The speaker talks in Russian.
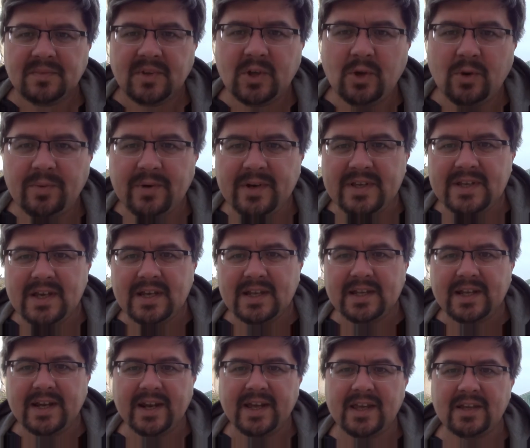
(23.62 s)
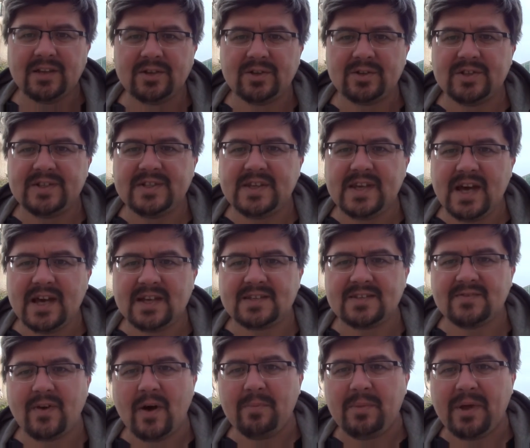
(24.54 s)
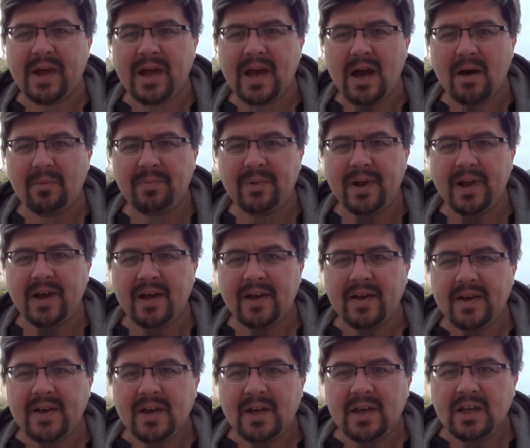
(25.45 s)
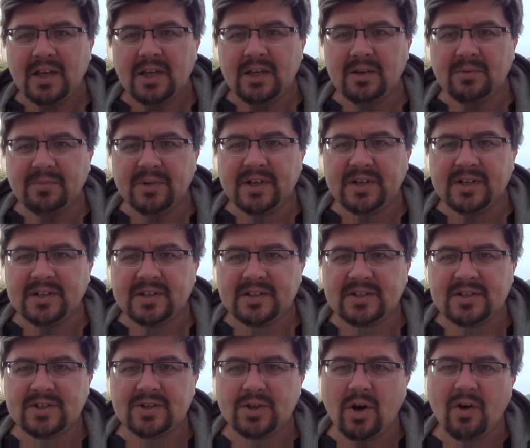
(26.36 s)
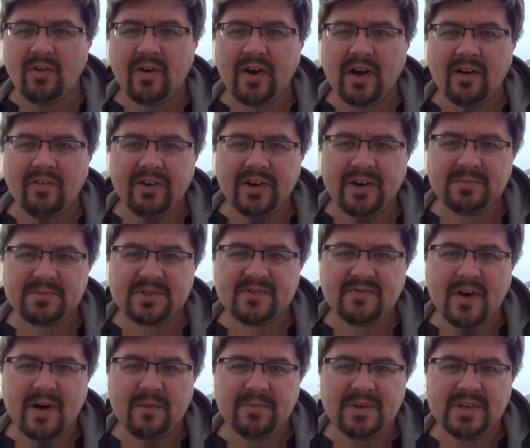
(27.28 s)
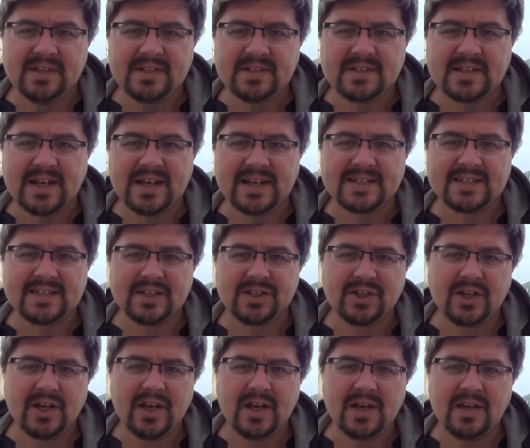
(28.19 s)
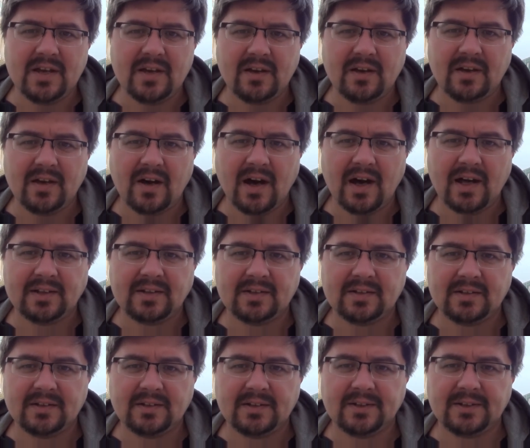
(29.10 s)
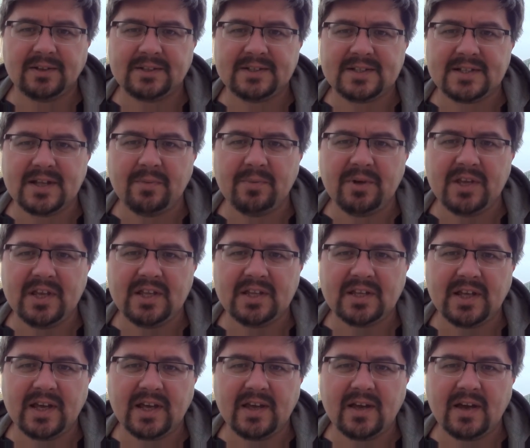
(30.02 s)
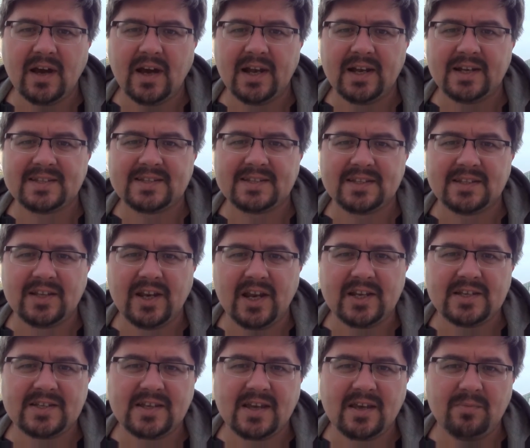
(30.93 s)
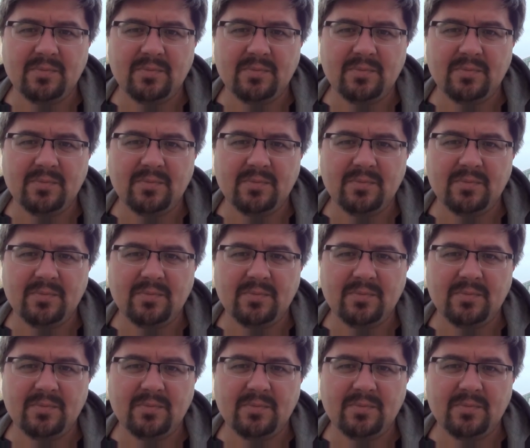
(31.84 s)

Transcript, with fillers: Добрый день, дорогие друзья, с вами Капля, и мы снова говорим с вами из Александрии, от э, знаменитой Александрийской